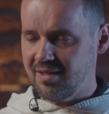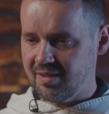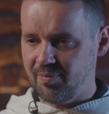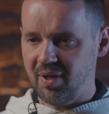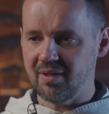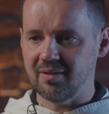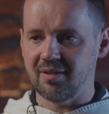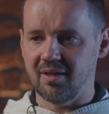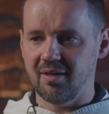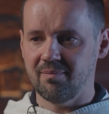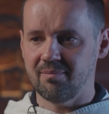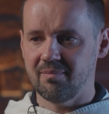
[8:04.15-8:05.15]

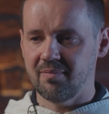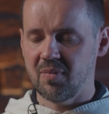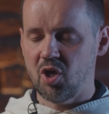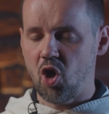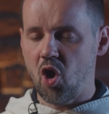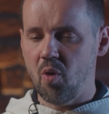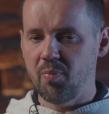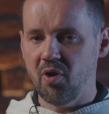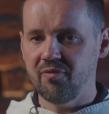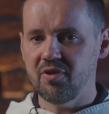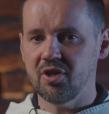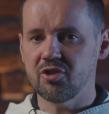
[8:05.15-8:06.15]
niezbędna.
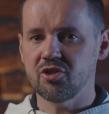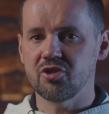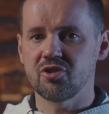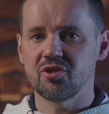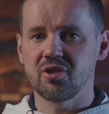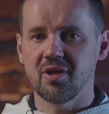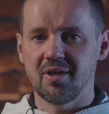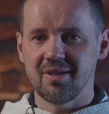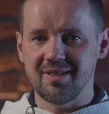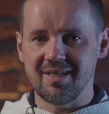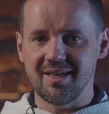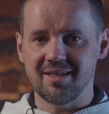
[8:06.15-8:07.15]
Opowieść
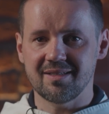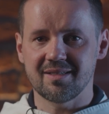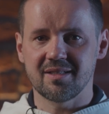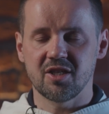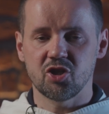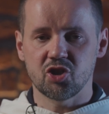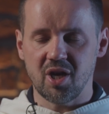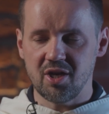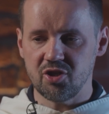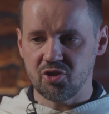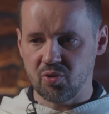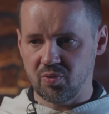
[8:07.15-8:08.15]
jest
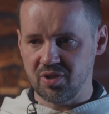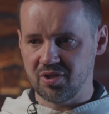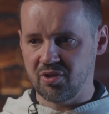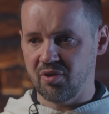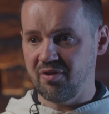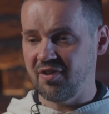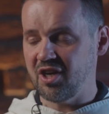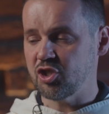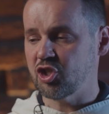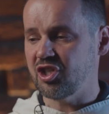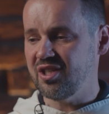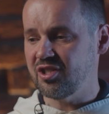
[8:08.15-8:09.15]
częścią historii,
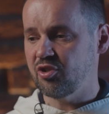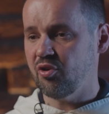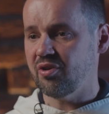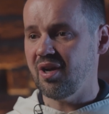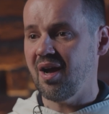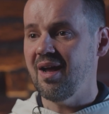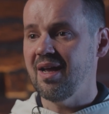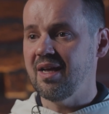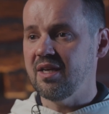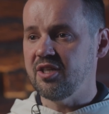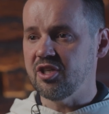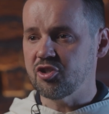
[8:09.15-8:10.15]
wręcz historia
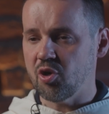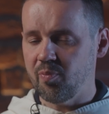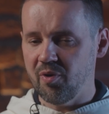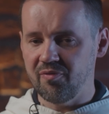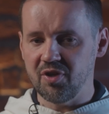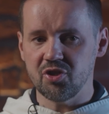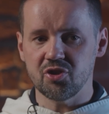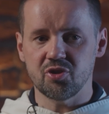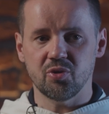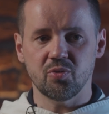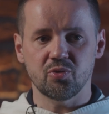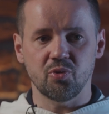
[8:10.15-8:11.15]
jest
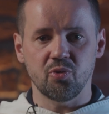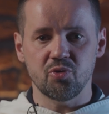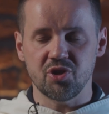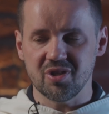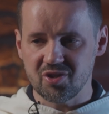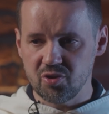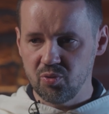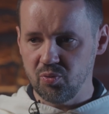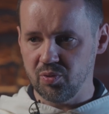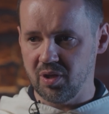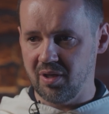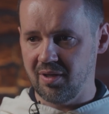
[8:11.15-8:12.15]
opowieścią, którą się
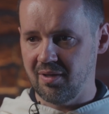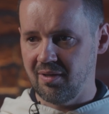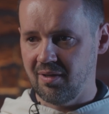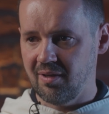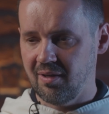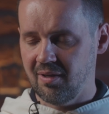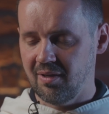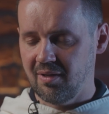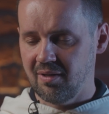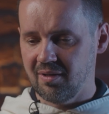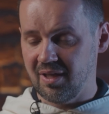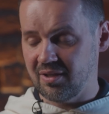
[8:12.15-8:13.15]
snuje.
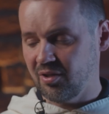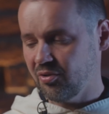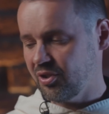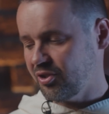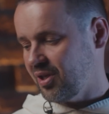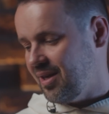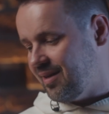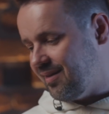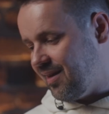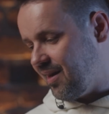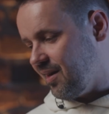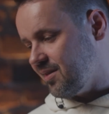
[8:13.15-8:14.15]
Dlatego też
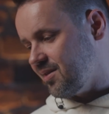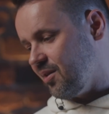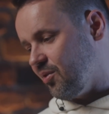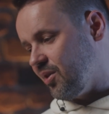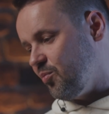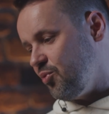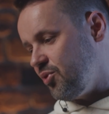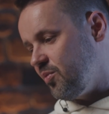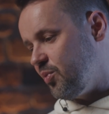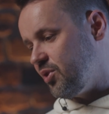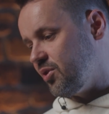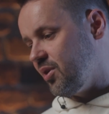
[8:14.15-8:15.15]
narracja, ona
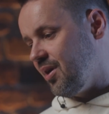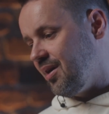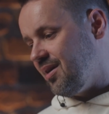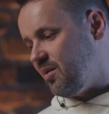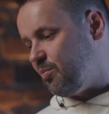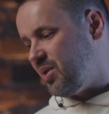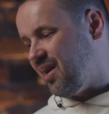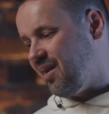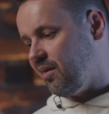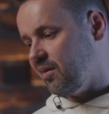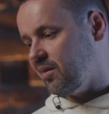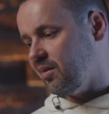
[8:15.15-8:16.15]
musi być i
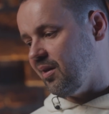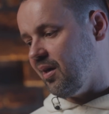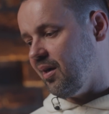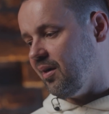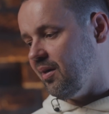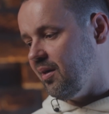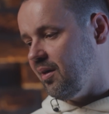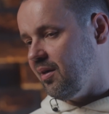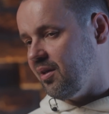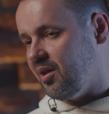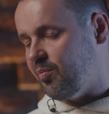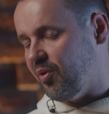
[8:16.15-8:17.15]
piękna,
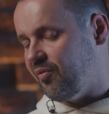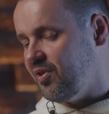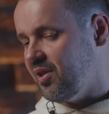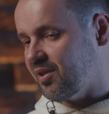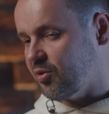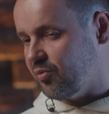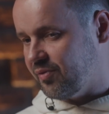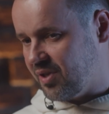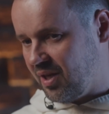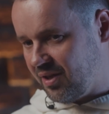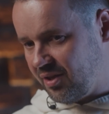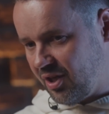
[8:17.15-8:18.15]
i powinna też
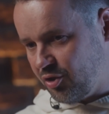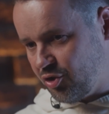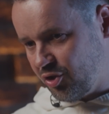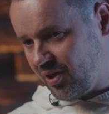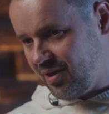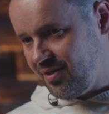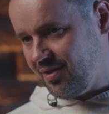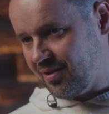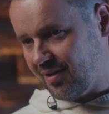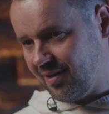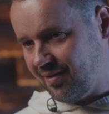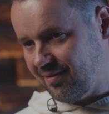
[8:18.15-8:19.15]
uwzględniać
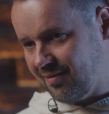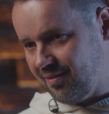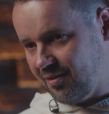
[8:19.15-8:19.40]
czytelnika,